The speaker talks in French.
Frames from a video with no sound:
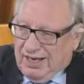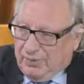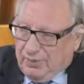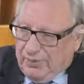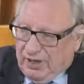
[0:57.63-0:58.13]

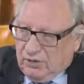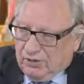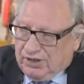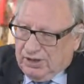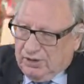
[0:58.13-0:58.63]
La première
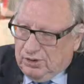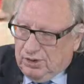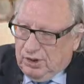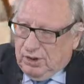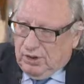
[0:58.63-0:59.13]

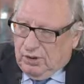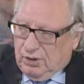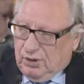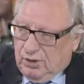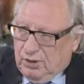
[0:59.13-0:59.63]
concerne
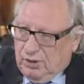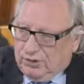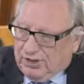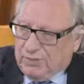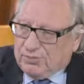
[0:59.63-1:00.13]
le
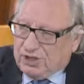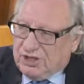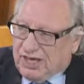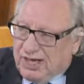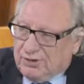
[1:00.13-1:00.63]
thème
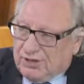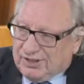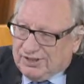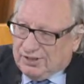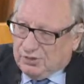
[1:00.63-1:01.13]
général de
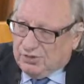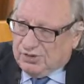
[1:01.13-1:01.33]
la session,